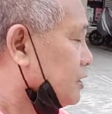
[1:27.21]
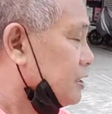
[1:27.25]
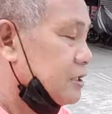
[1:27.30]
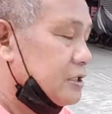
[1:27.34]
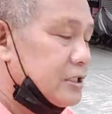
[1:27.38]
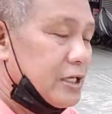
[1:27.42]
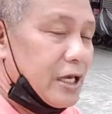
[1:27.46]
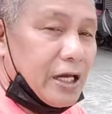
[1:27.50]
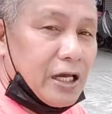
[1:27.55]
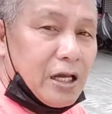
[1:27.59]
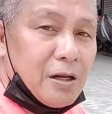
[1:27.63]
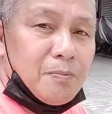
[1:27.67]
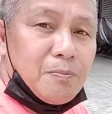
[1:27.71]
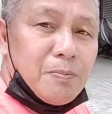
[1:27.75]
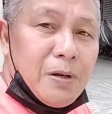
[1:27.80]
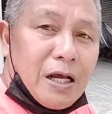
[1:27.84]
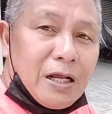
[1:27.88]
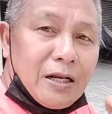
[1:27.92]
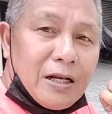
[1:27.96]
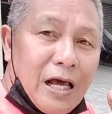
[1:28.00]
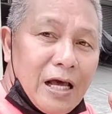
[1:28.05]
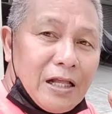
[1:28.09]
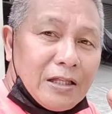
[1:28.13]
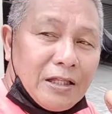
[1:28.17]
second vlog
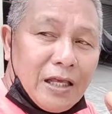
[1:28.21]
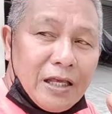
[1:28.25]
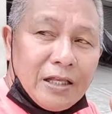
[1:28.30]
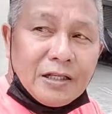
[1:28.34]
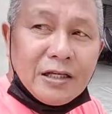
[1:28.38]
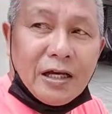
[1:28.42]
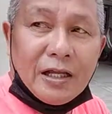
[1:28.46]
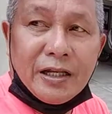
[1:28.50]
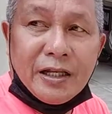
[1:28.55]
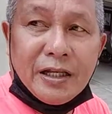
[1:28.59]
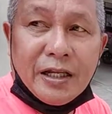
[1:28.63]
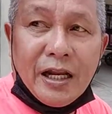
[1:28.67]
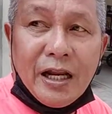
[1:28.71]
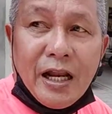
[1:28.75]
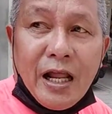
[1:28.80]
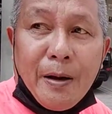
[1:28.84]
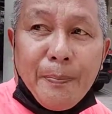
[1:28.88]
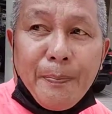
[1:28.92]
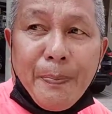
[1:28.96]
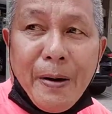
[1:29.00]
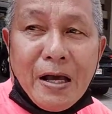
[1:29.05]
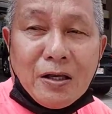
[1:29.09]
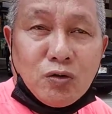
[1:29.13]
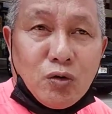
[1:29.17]
natin, kanina
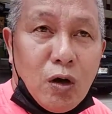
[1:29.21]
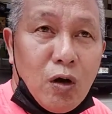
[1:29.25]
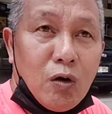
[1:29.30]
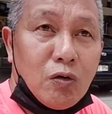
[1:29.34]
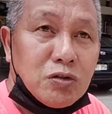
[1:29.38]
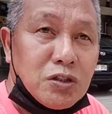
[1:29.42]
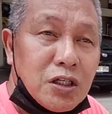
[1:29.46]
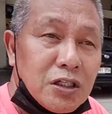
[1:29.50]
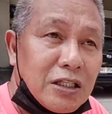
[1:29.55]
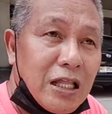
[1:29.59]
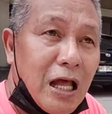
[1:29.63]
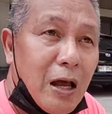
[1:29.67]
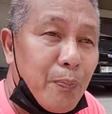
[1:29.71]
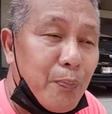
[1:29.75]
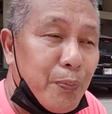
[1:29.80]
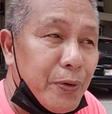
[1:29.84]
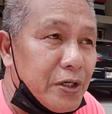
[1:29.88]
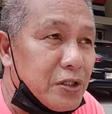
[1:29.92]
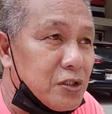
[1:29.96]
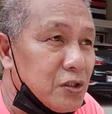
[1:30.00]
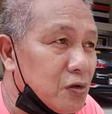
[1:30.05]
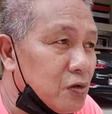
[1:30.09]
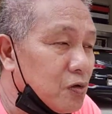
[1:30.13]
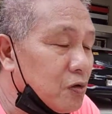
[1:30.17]
napasok ako sa
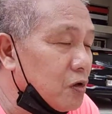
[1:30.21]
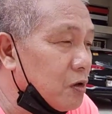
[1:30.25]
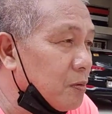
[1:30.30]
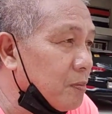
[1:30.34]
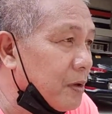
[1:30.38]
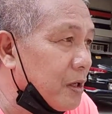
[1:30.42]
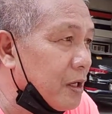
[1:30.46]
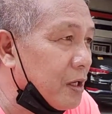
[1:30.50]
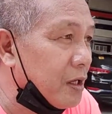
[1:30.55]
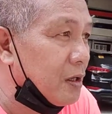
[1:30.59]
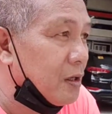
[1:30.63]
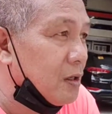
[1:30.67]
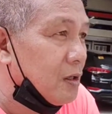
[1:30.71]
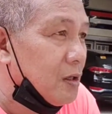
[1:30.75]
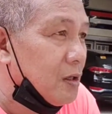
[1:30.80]
tapay, siguro may,